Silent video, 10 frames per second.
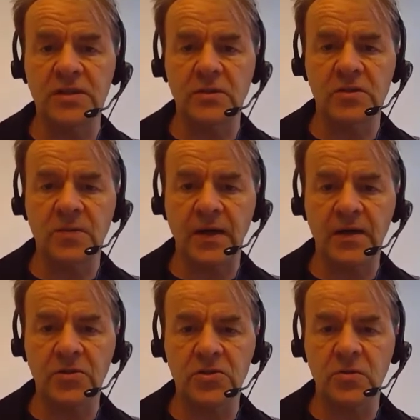
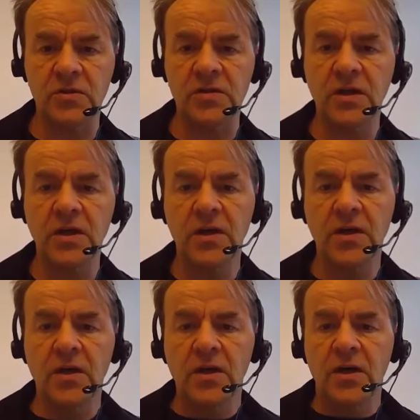CO2-Ausstoß.
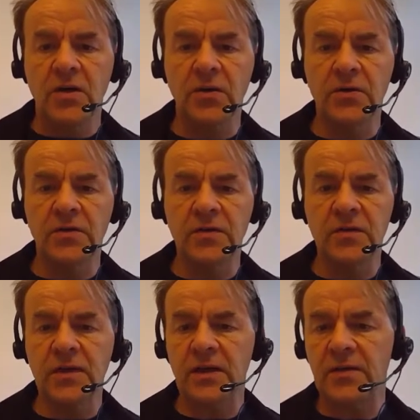
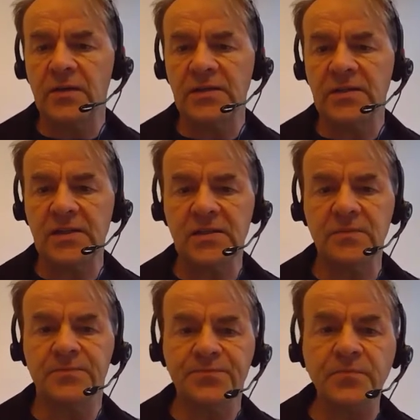Und äh, das heißt,